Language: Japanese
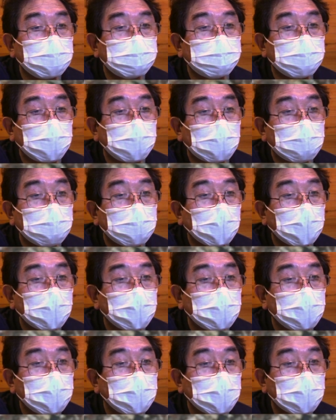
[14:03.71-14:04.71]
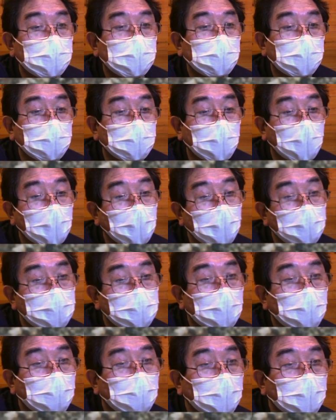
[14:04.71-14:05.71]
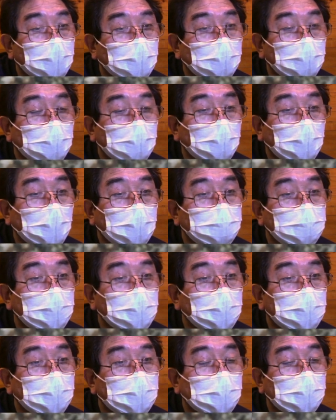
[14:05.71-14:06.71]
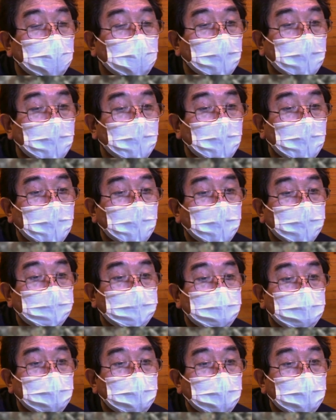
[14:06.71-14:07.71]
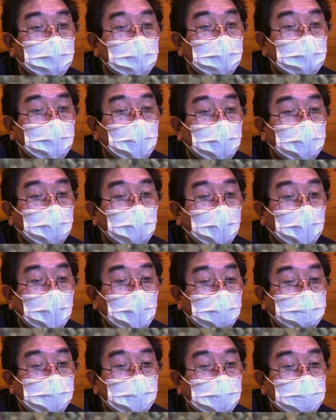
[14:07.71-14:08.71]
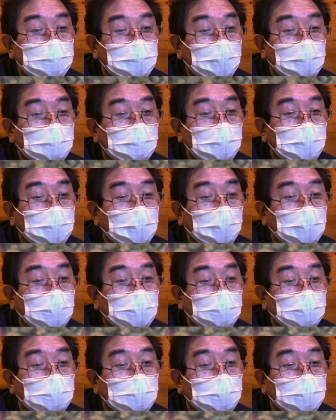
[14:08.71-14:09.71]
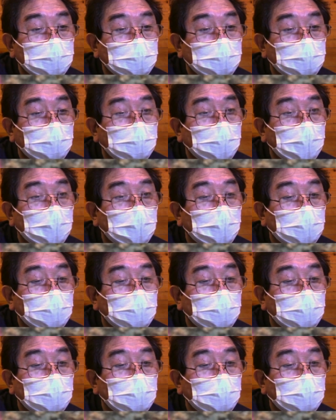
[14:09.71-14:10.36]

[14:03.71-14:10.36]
ツブラウンが2匹。でかいな、これ結構。網、ネットからはみ出しているな、2匹とも。